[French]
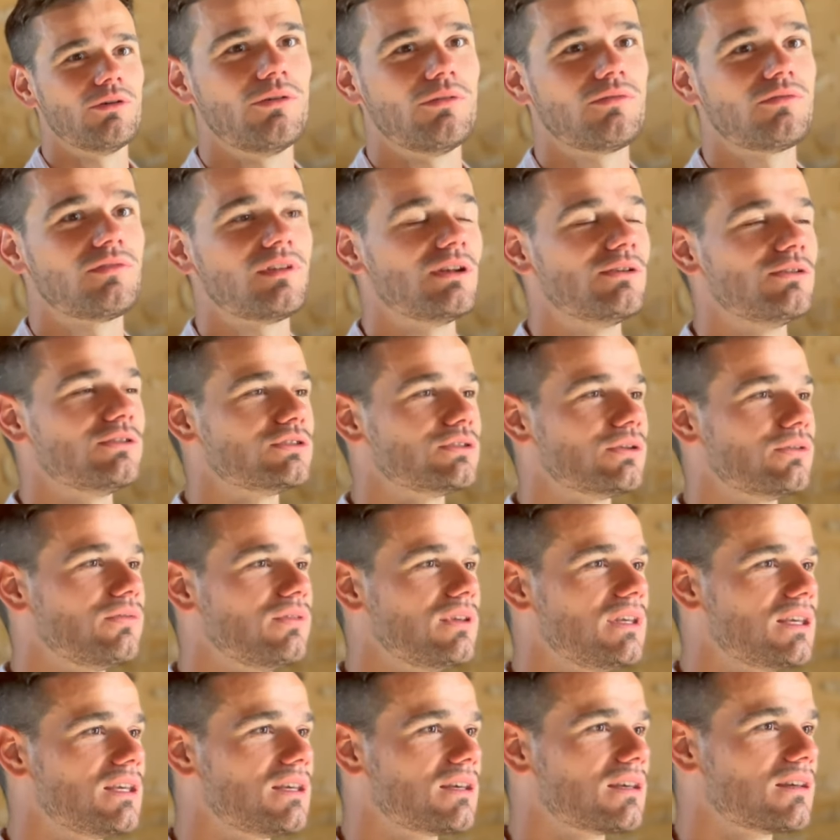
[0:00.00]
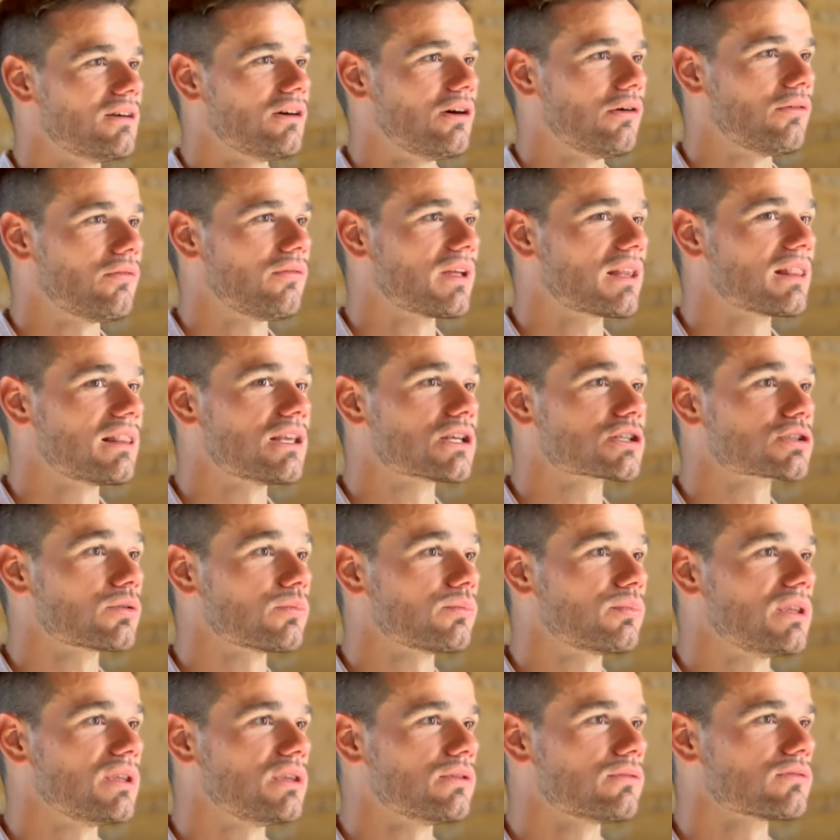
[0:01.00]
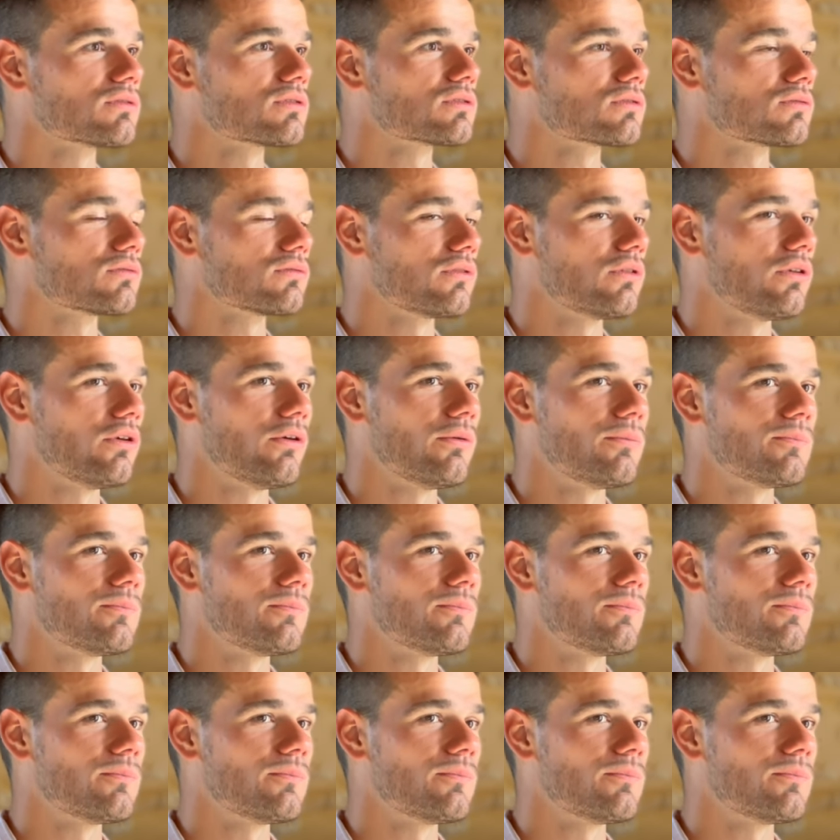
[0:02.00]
philosophique. En fait, les champignons sont